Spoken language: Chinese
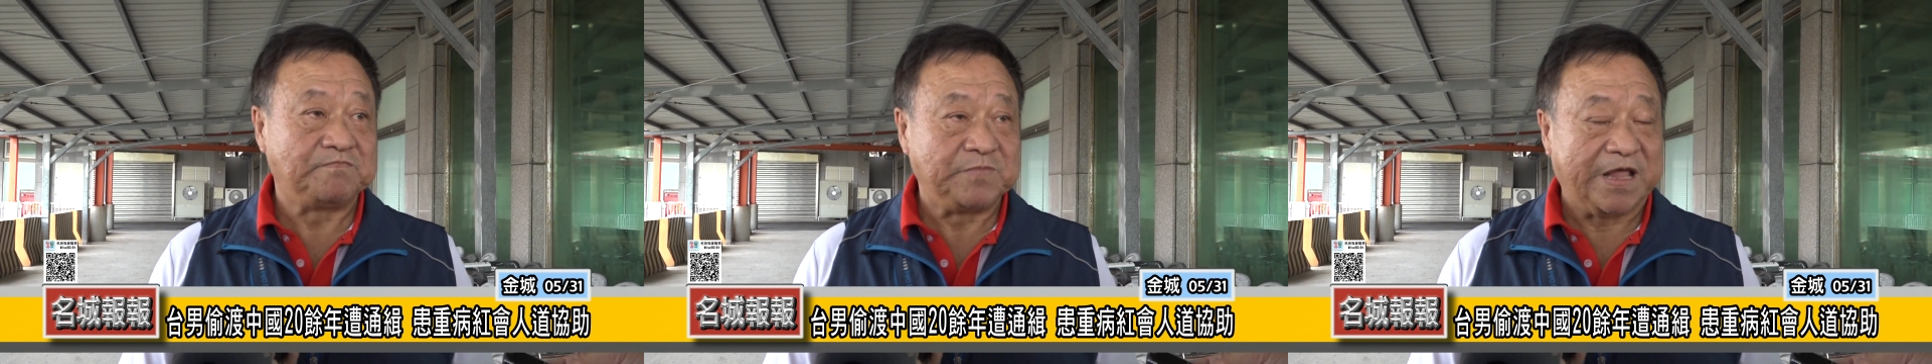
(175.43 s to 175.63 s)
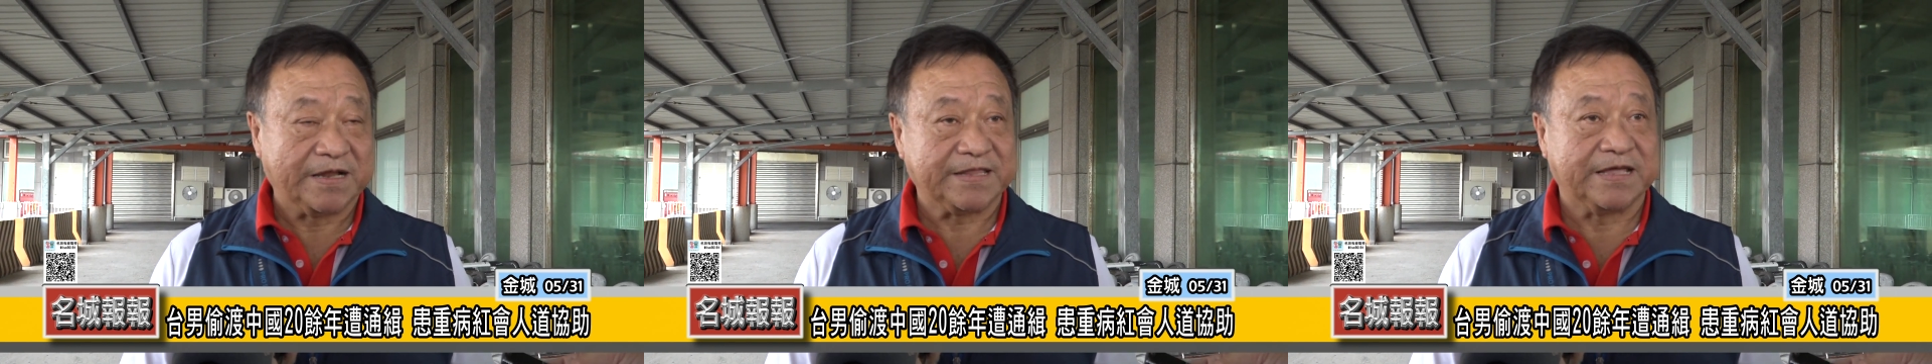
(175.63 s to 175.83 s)

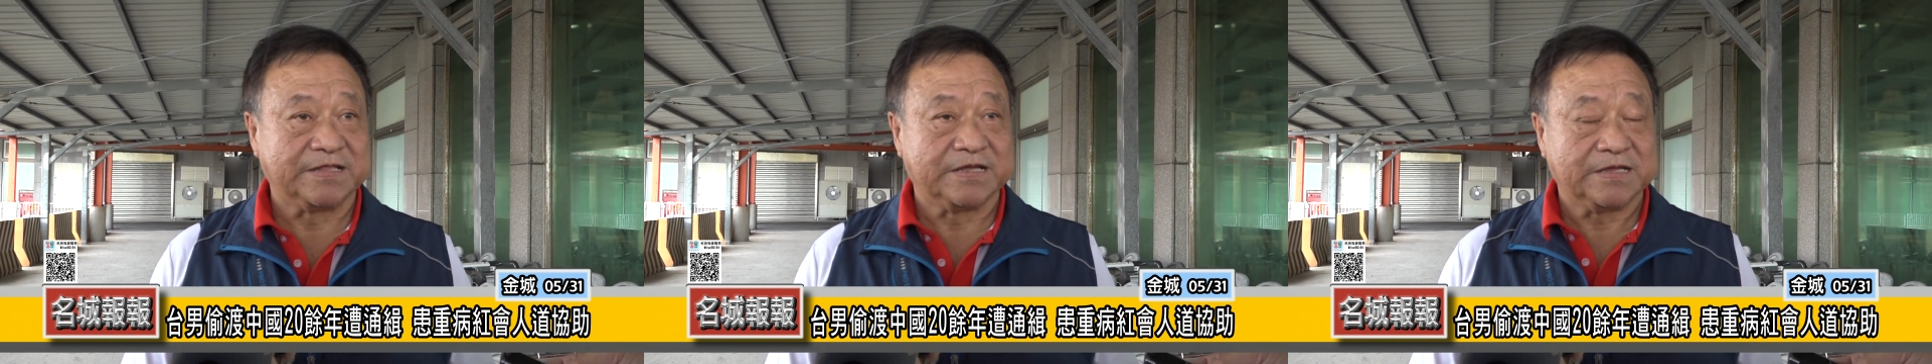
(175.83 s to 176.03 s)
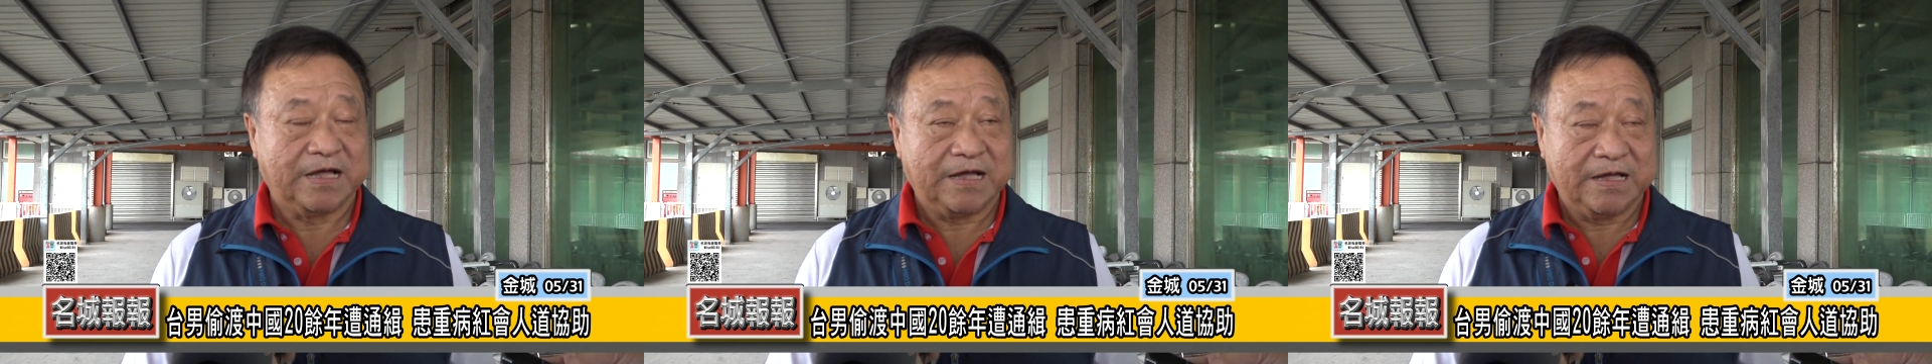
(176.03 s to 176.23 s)
两点
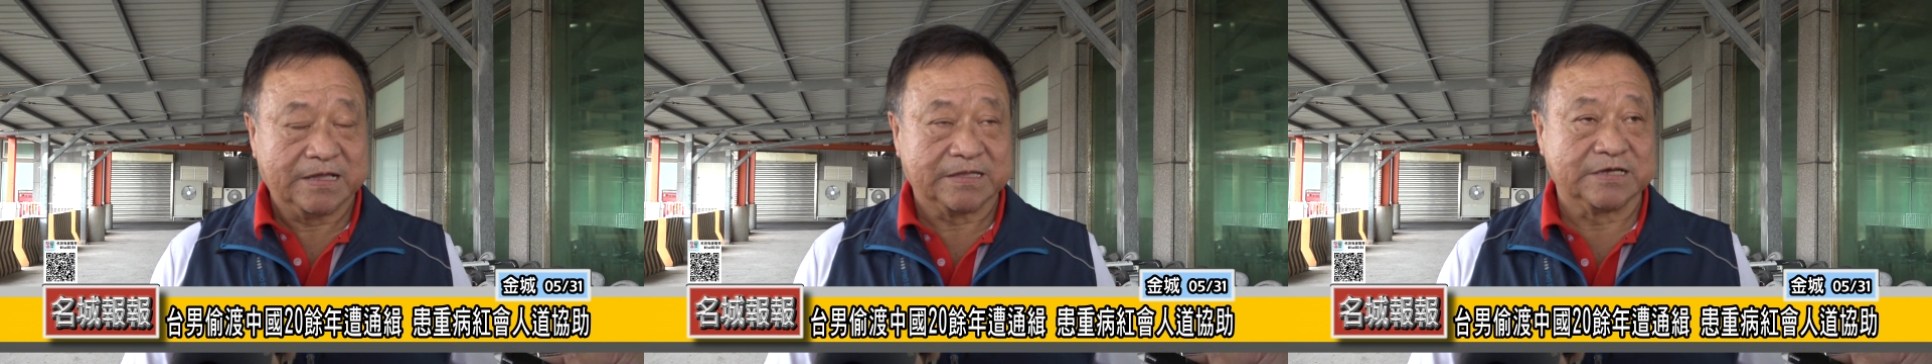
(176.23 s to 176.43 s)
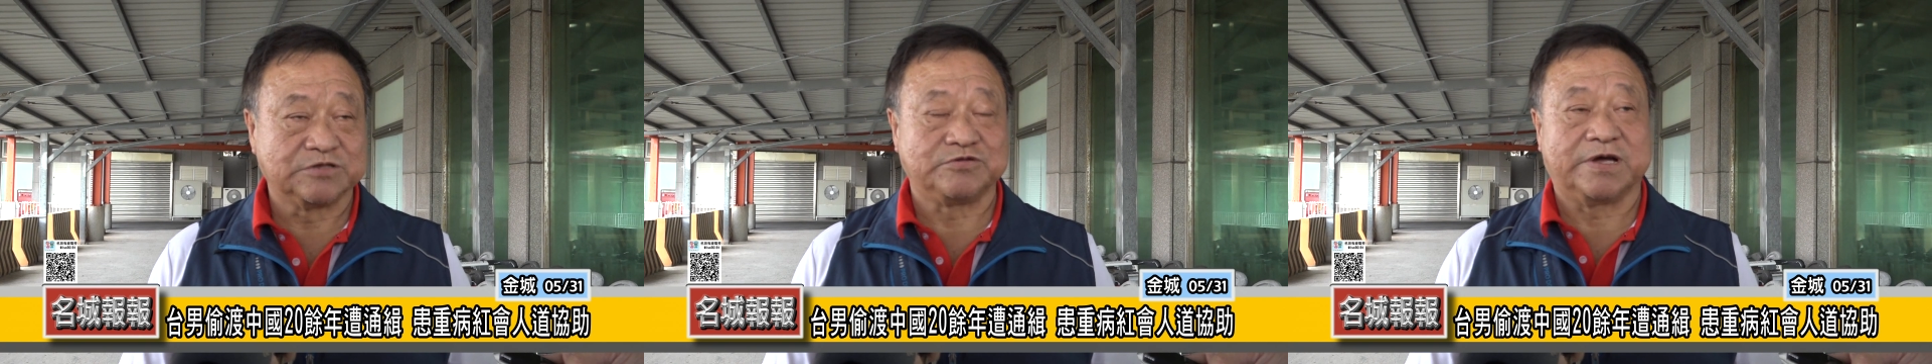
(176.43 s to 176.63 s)
的
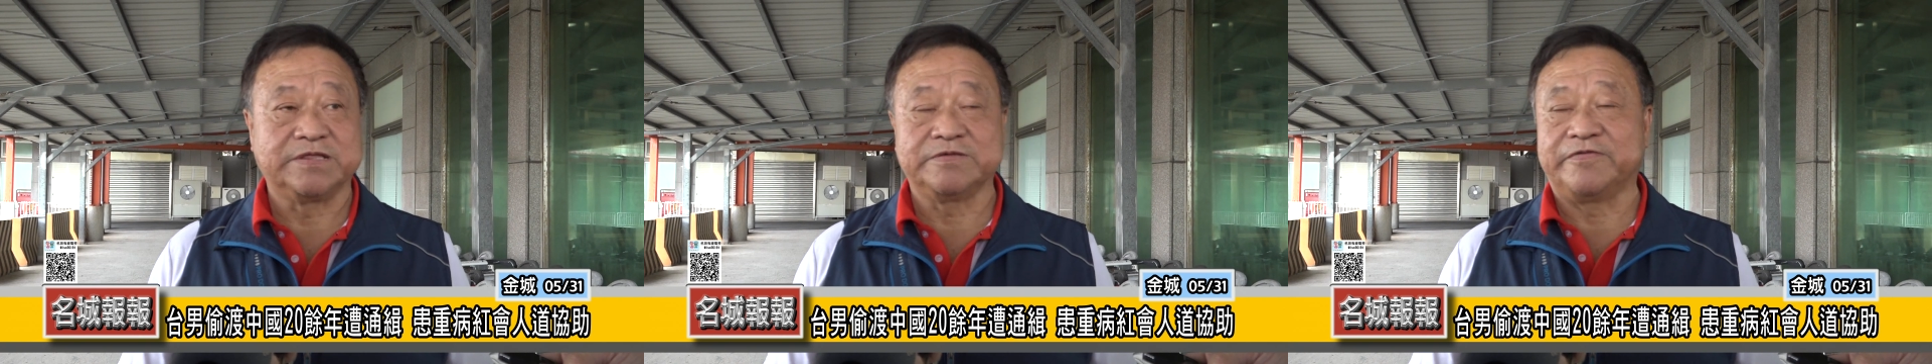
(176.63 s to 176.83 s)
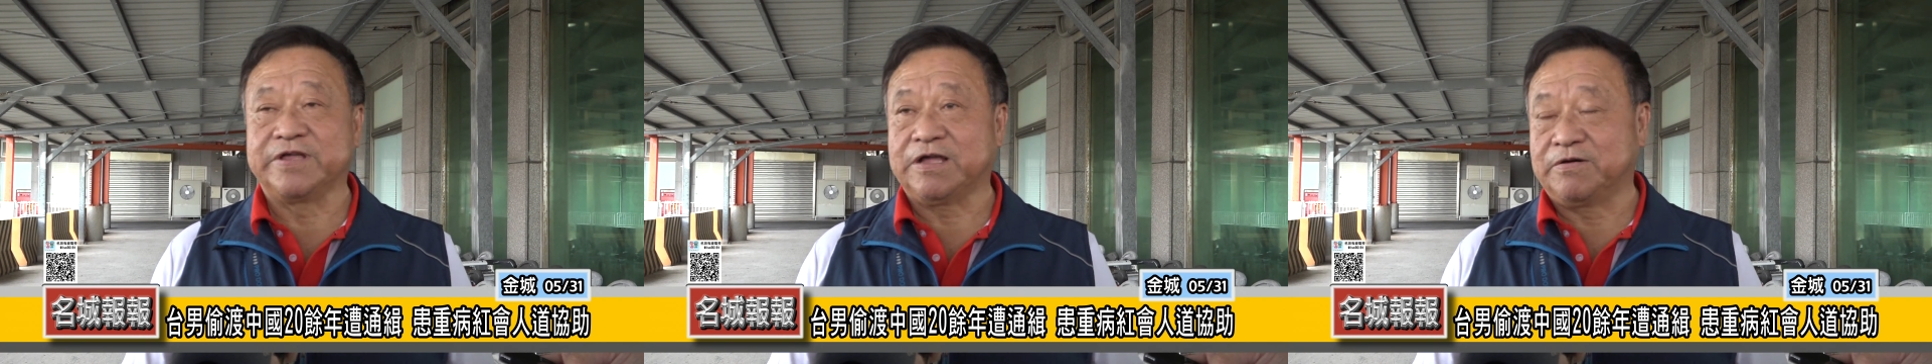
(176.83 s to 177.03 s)
的船
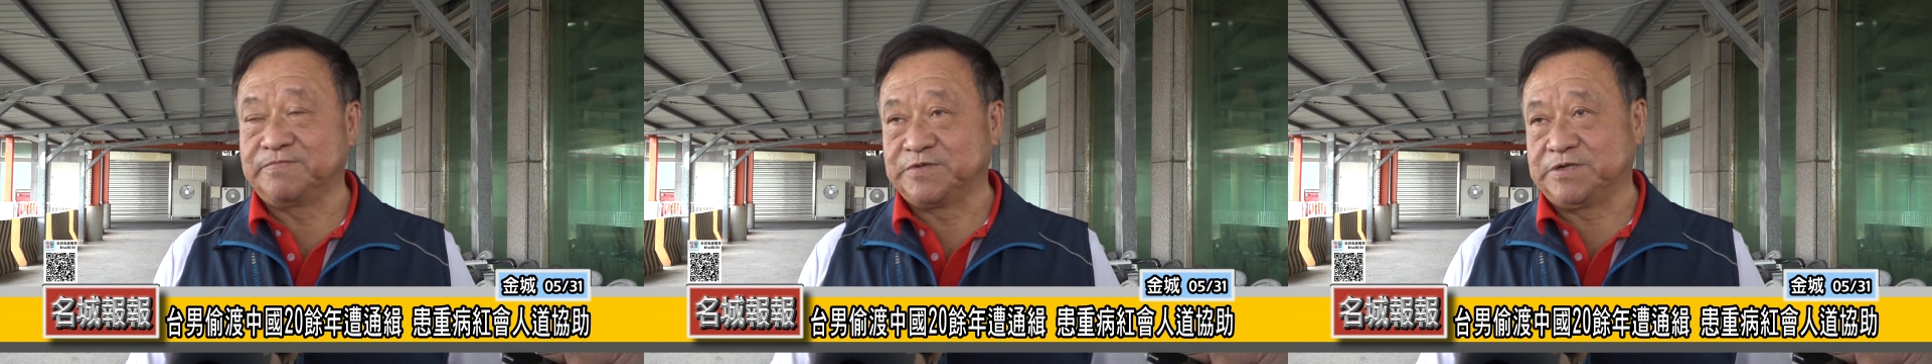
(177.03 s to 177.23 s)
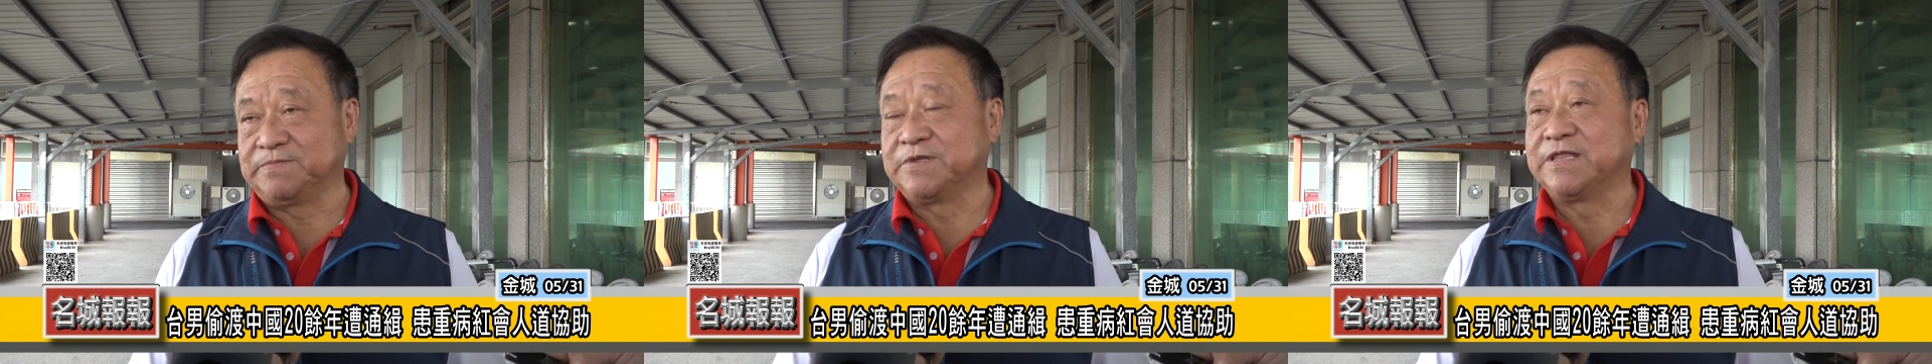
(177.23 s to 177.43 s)
回到我们
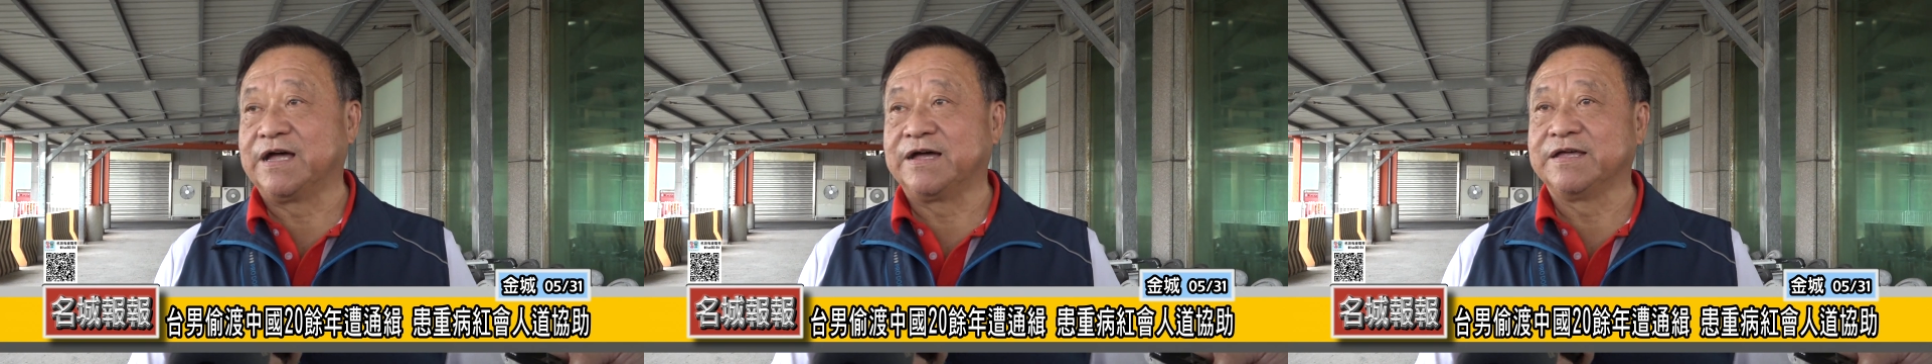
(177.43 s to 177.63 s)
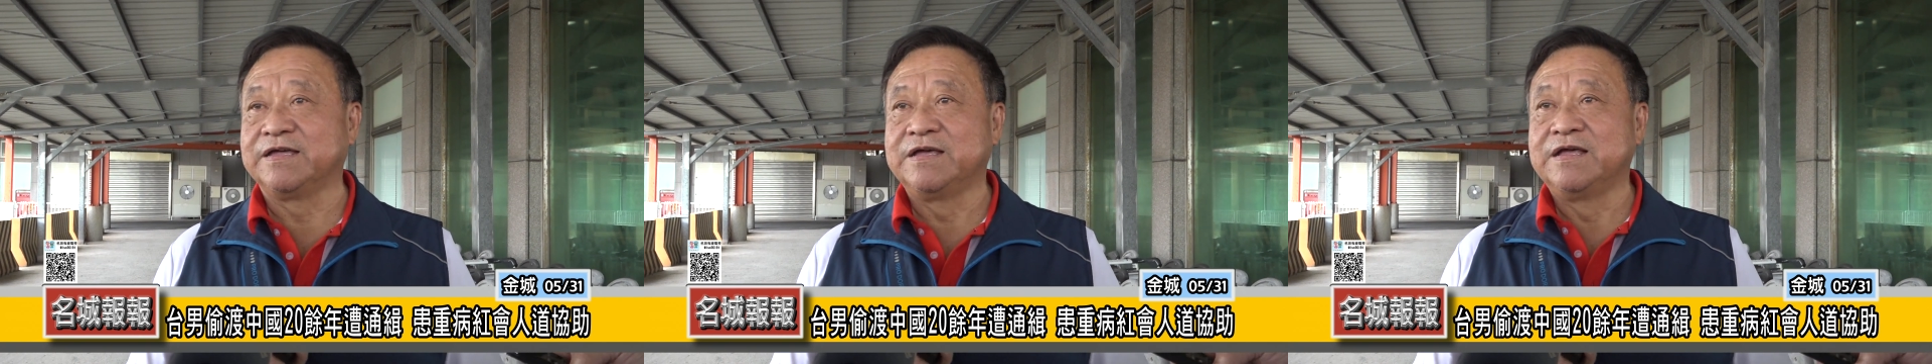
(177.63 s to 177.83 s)
金门
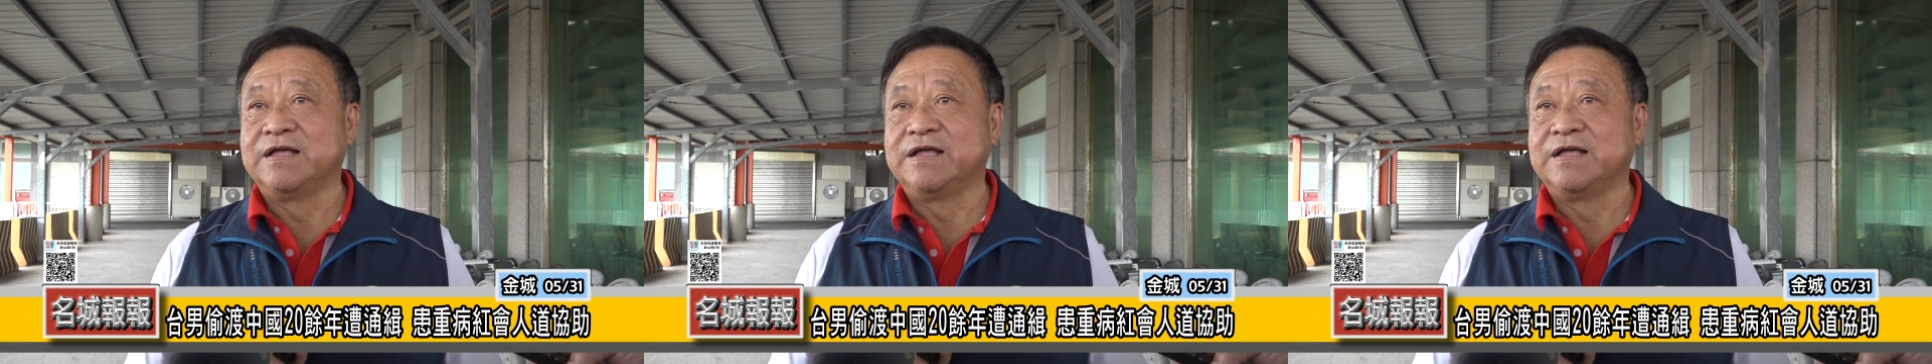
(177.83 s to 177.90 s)
来，